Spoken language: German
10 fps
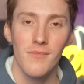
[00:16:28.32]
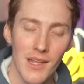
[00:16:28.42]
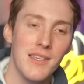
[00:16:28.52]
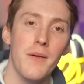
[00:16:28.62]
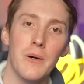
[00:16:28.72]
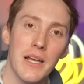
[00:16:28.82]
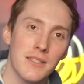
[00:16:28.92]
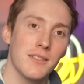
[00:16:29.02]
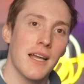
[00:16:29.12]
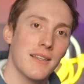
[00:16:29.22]
Ich habe auch
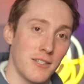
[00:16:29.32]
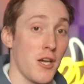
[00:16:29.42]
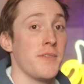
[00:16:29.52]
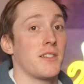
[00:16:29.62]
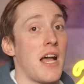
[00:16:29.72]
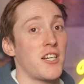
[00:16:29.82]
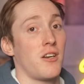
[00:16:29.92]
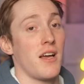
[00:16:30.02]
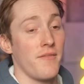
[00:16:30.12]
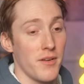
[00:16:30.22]
erst gedacht, ich schaue mir das
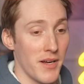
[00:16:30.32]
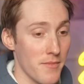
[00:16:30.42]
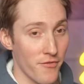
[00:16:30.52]
Arschloch an, wie bei dem